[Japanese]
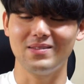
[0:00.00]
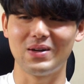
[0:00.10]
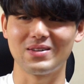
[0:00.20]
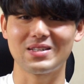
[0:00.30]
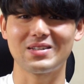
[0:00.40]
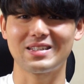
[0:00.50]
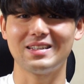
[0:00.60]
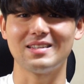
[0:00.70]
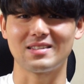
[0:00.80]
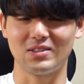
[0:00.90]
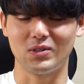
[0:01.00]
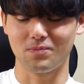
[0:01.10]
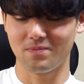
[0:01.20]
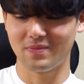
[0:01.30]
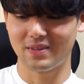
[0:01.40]
あぐちゃぐちゃなんですけ
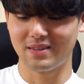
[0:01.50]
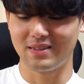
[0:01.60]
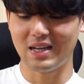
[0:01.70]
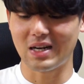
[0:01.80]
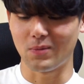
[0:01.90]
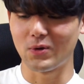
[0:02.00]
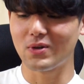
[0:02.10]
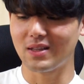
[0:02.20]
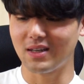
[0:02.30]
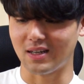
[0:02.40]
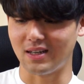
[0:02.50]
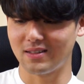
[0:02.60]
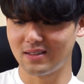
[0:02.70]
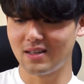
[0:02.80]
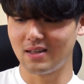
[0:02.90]
どだから僕はなん
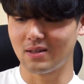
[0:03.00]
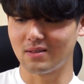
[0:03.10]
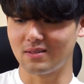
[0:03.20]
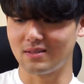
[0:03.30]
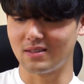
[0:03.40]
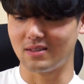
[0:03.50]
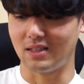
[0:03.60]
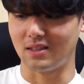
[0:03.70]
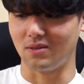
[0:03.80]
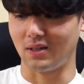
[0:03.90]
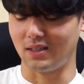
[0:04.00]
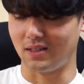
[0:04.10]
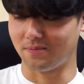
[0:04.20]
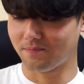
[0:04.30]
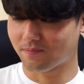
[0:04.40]
かなんていうのかな